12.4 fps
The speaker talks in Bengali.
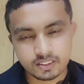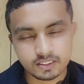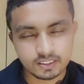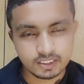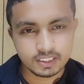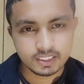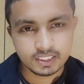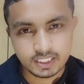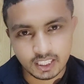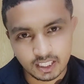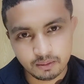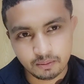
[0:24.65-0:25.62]
সো এই জিনিসটা
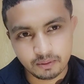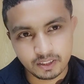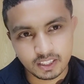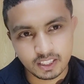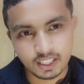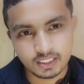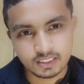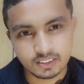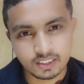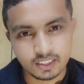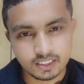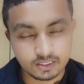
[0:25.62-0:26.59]
কীভাবে কী কাজ
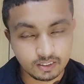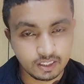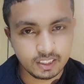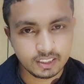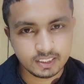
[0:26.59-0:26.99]
করে সো এই